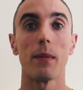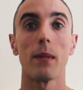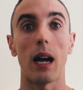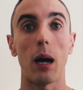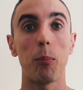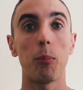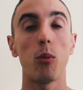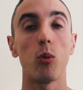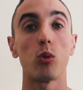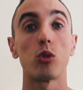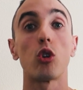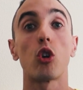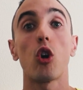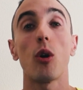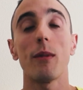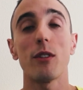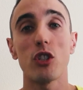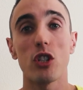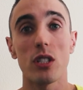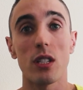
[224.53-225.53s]
Eh, appunto,
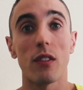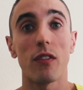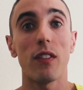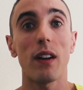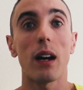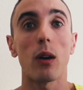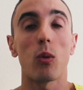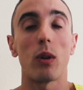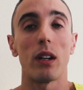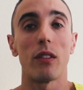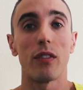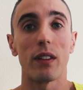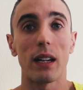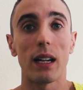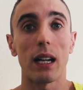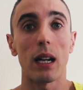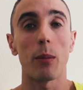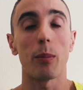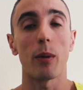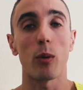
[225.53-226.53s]
come ci si fa a
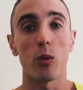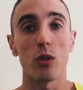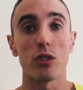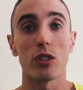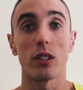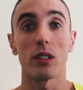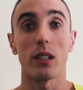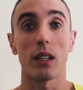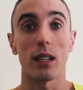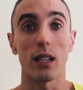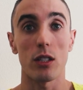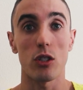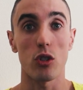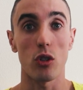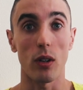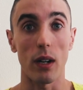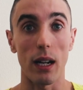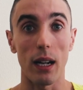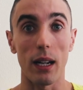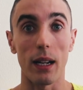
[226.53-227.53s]
qualificare per questo
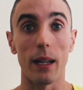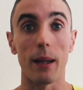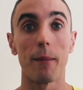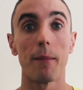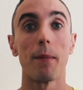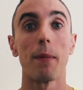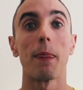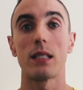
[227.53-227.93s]
internazionale?